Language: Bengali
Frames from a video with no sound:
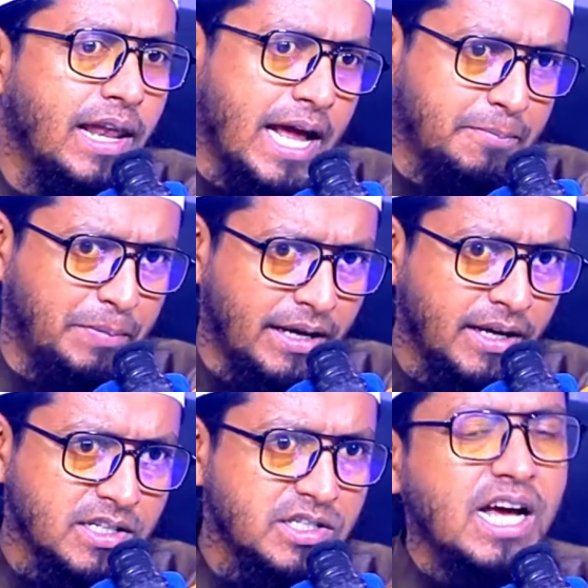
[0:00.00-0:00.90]
লাগবে
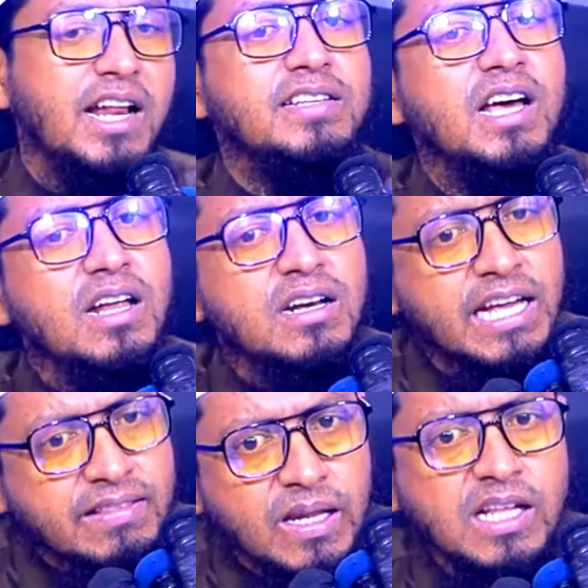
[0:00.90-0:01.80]
জানাজা
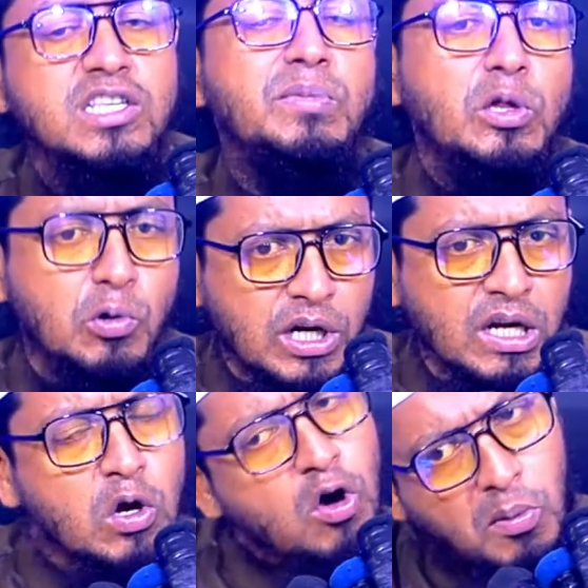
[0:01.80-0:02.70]
ক্ষেত্রে জীবিত হলে
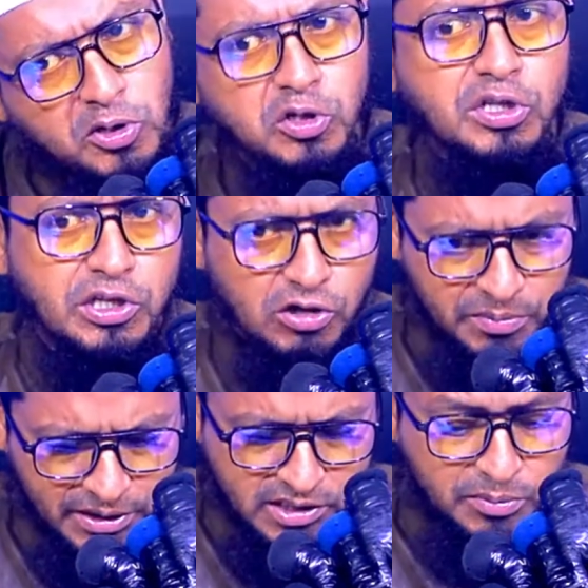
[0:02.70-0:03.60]
অবশ্যই দিতে
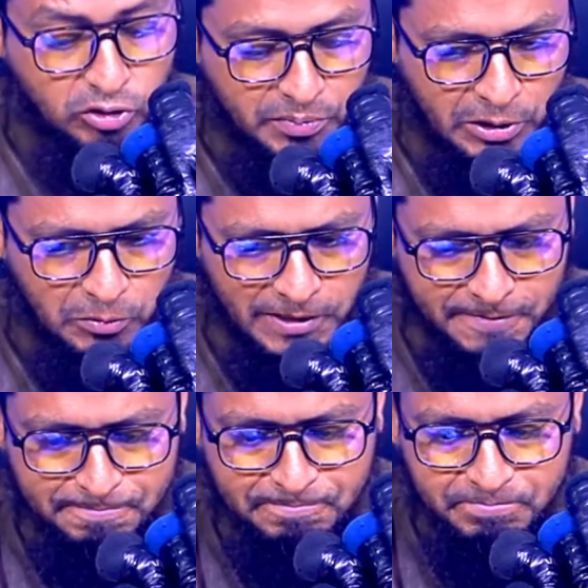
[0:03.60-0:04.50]
হবে জীবিত বের হলে
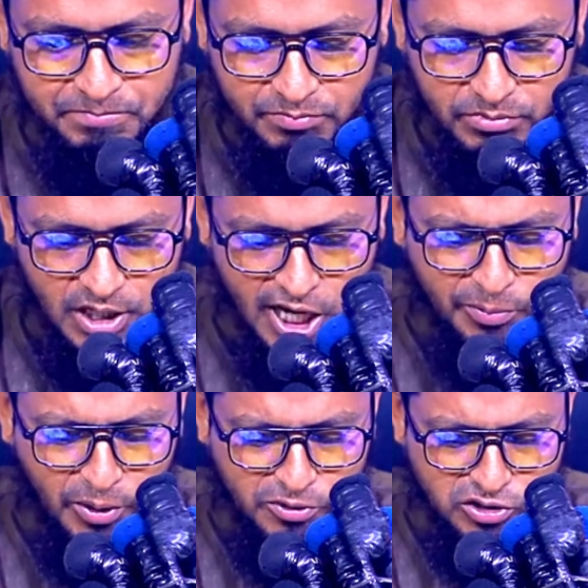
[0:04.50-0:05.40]

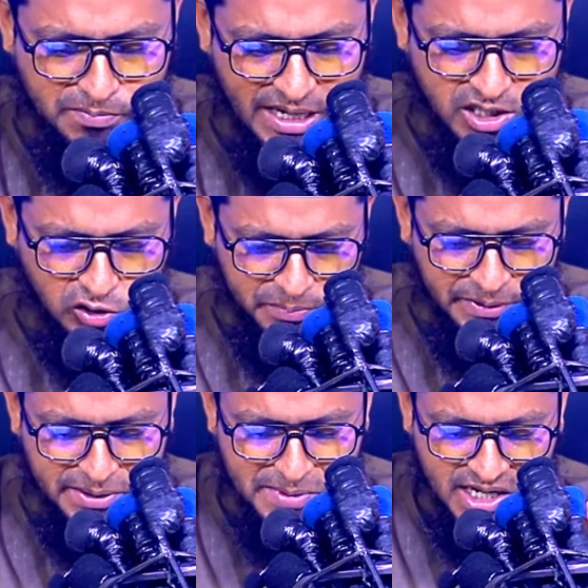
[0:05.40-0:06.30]
এরপর প্রশ্ন বাচ্চা যদি
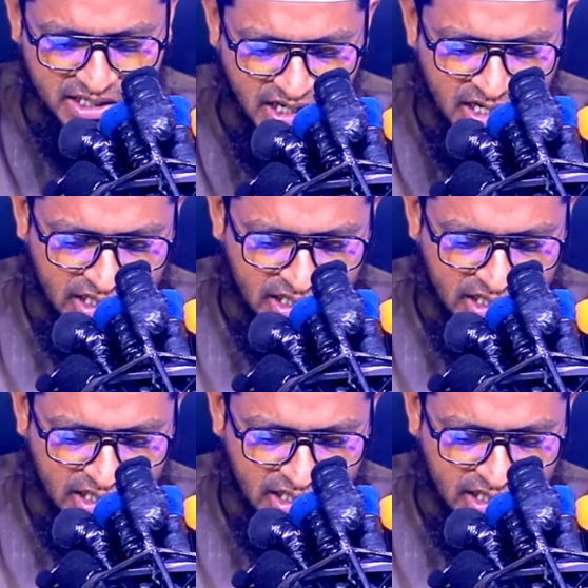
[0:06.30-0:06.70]
পেটে মারা যায়